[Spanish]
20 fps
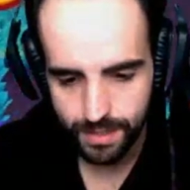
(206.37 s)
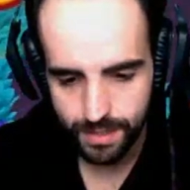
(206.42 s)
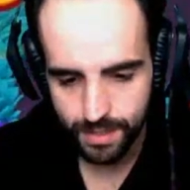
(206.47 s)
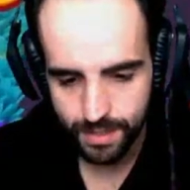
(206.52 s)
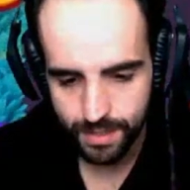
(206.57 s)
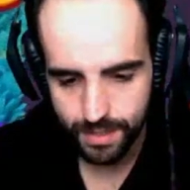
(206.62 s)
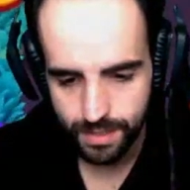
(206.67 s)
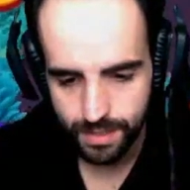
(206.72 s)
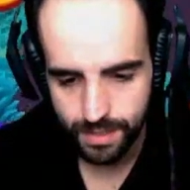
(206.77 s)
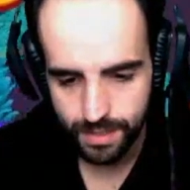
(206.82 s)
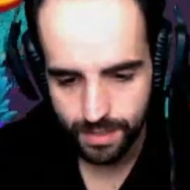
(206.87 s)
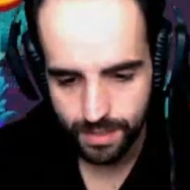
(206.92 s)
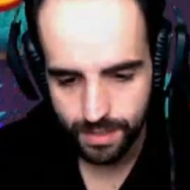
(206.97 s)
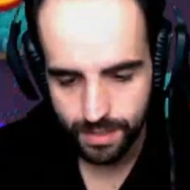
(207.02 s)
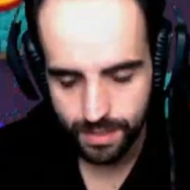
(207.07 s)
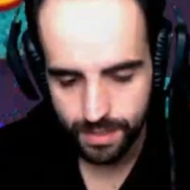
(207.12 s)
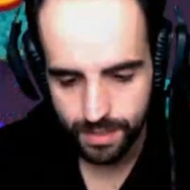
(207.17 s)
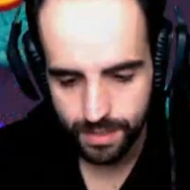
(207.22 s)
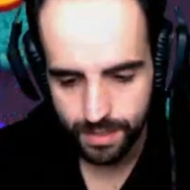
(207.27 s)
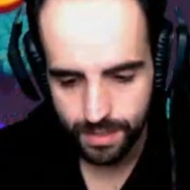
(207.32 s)
¿Qué,
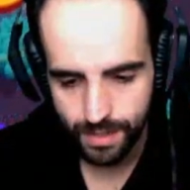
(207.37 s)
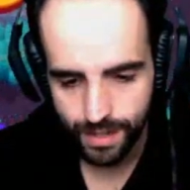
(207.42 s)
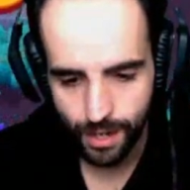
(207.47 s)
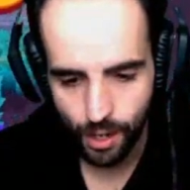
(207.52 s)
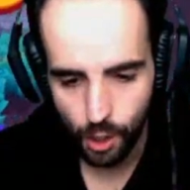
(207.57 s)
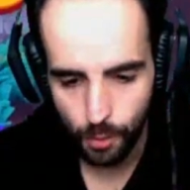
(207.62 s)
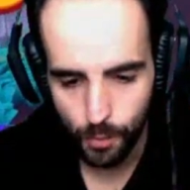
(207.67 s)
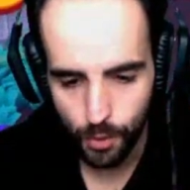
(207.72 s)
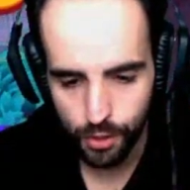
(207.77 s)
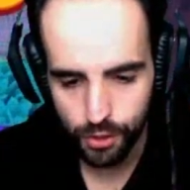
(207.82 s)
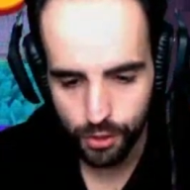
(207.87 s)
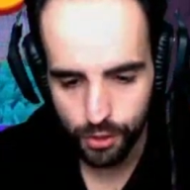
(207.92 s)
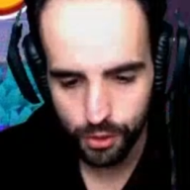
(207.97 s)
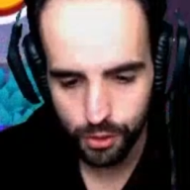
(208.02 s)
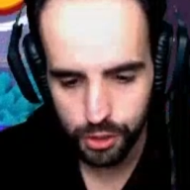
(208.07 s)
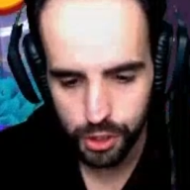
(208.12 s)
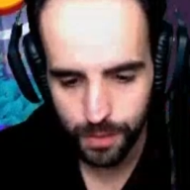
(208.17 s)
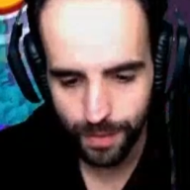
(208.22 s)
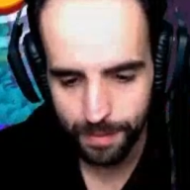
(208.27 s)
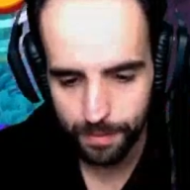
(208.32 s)
¿Qué? El robot, ¿no? ¿Nos
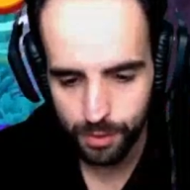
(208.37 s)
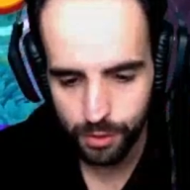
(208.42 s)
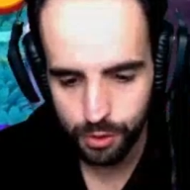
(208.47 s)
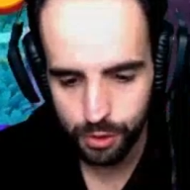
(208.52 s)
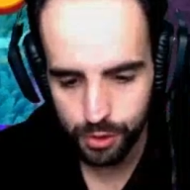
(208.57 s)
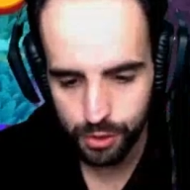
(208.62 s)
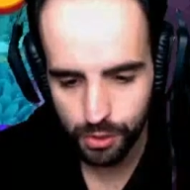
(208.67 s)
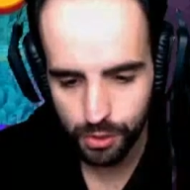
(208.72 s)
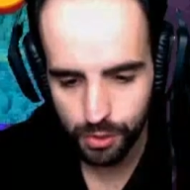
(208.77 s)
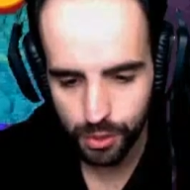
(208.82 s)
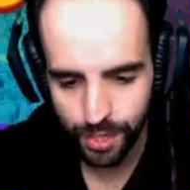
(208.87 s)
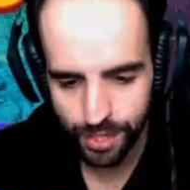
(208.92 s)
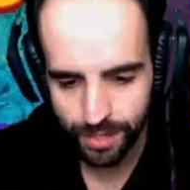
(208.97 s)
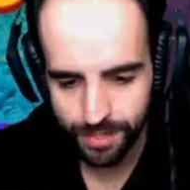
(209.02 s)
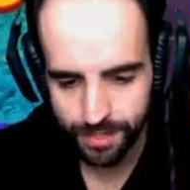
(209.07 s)
lo llevamos nosotros o qué?